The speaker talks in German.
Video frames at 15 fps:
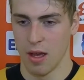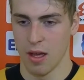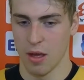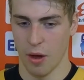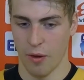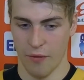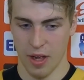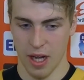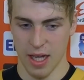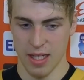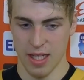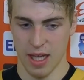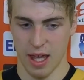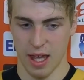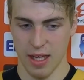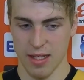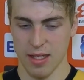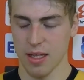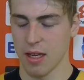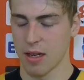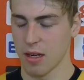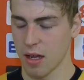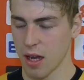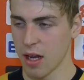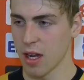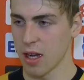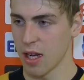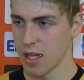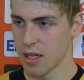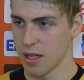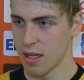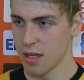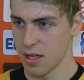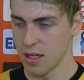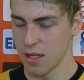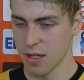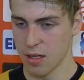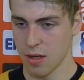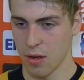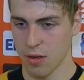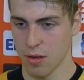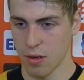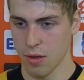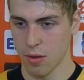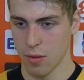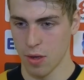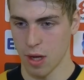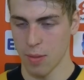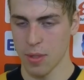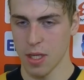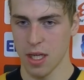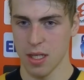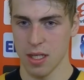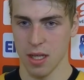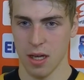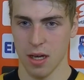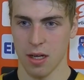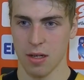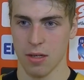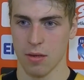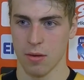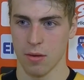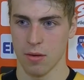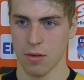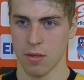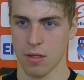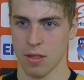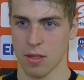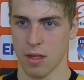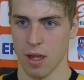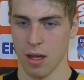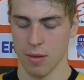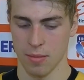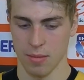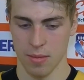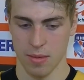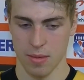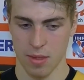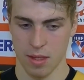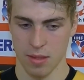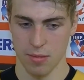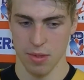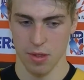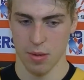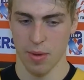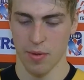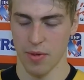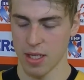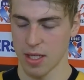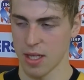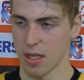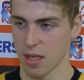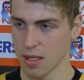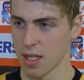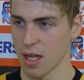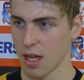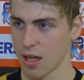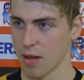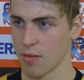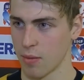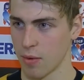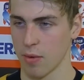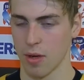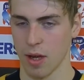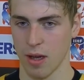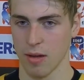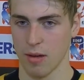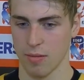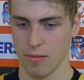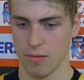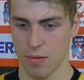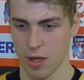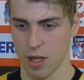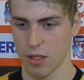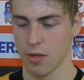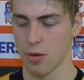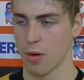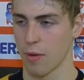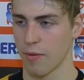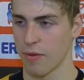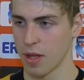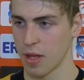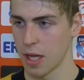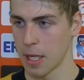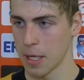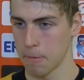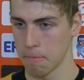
Ich hoffe, dass ich jetzt in Kanada diese Saison noch gut abschließen kann und ähm, im Sommer wird sich dann zeigen, wo, der, wo die Zukunft hingeht.